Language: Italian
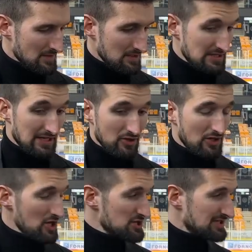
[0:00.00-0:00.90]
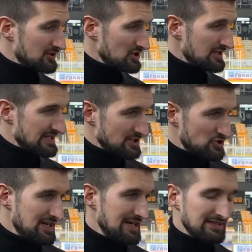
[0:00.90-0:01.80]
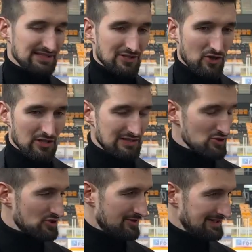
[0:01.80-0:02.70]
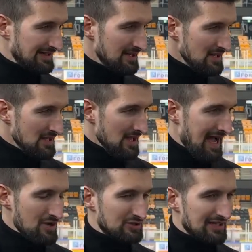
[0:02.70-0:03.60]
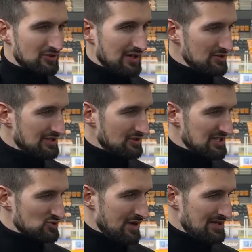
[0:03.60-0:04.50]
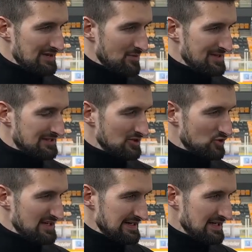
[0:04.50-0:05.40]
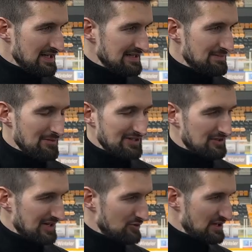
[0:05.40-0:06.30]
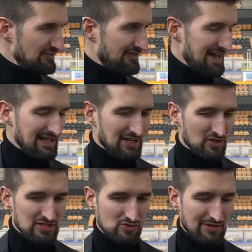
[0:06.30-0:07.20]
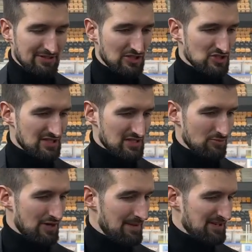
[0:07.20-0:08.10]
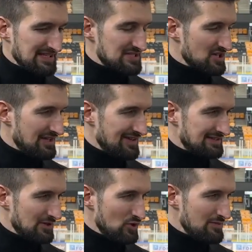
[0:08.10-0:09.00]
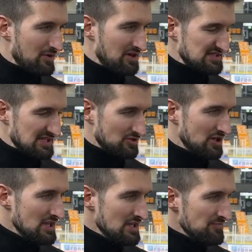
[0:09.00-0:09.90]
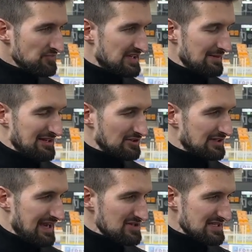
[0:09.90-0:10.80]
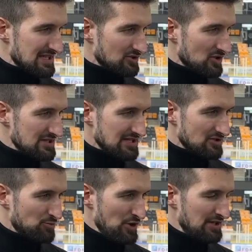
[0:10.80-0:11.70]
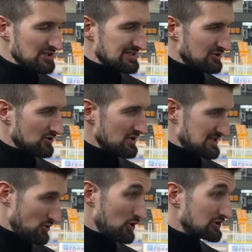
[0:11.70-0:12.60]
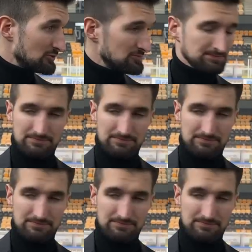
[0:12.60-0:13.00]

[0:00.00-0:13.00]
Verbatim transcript: Sì, credo che oggi è stato, è stato eccellente, è stato ottimo, sicuramente ha aiutato, ha aiutato, la squadra nel momento in cui gli abbiamo dato lavoro da fare, credo che sicuramente c'è stata una buona prestazione davanti a lui, ma quando è stato chiamato in causa è stato, è stato pulito, è stato, è stato ottimo.